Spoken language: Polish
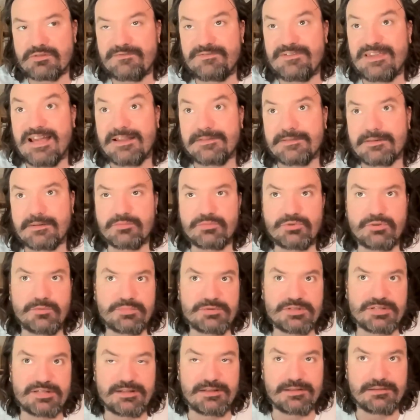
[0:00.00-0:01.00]
wianem do
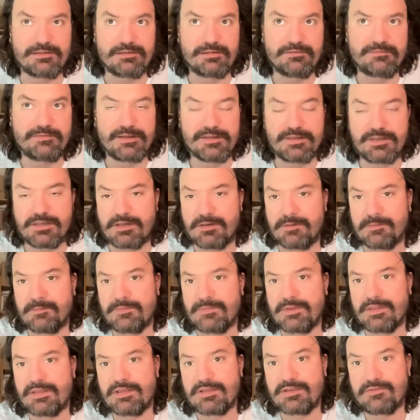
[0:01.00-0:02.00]
przehandlowania
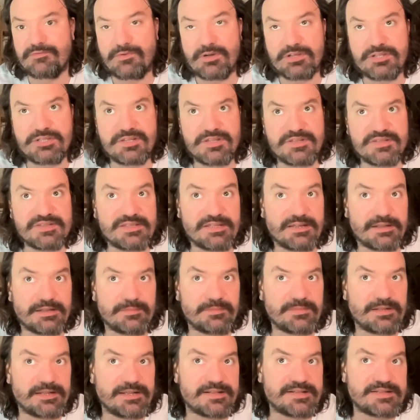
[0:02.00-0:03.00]
właśnie z
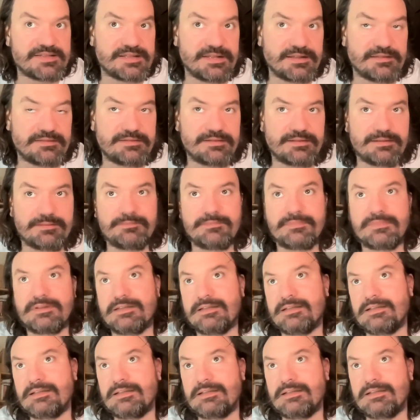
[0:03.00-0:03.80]
carem Aleksandrem,